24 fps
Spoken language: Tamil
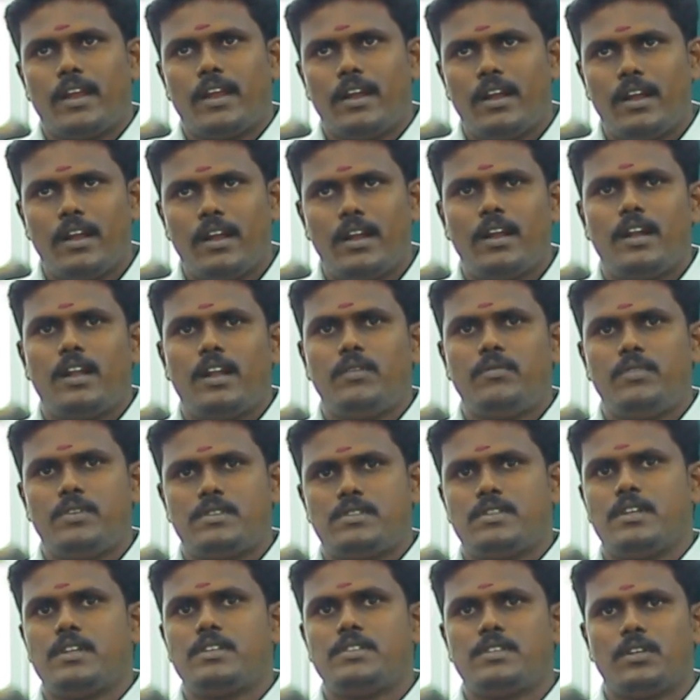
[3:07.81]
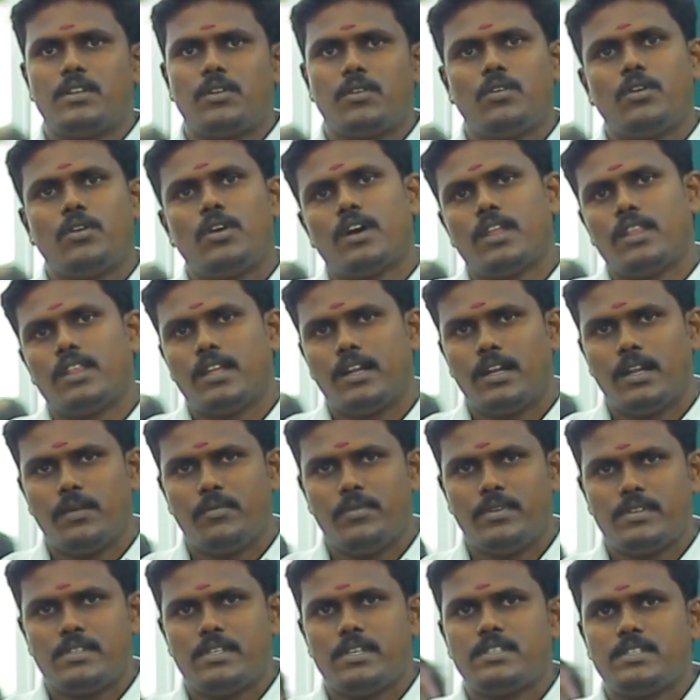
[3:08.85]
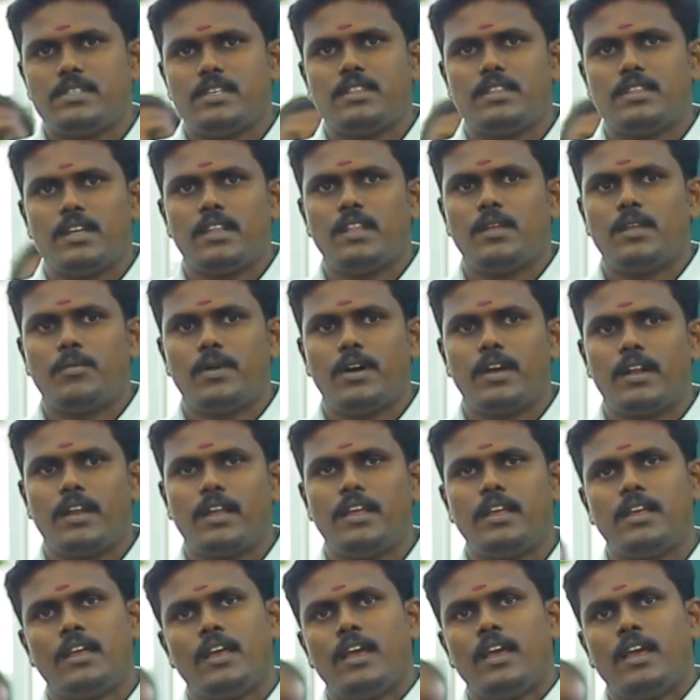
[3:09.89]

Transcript: என்ன டெஃபிஷியன்சி இருக்கோ அந்த டெஃபிஷியன்சிக்கு தகுந்த மாதிரி